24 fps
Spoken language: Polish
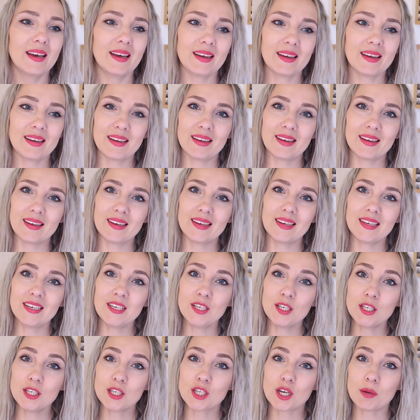e,
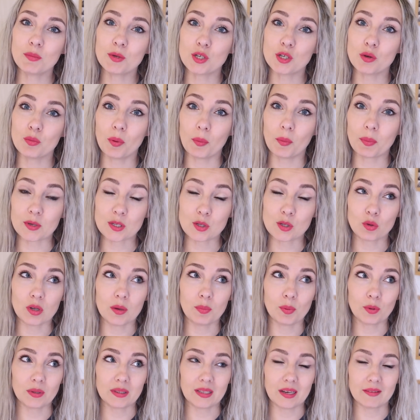i żeby się po prostu
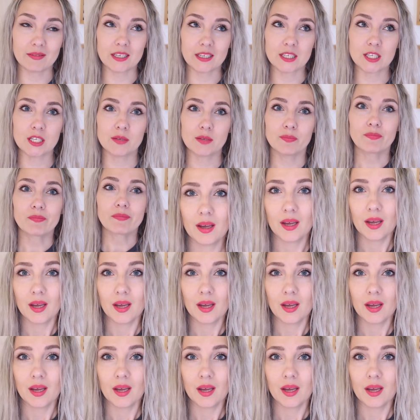nie poddawać.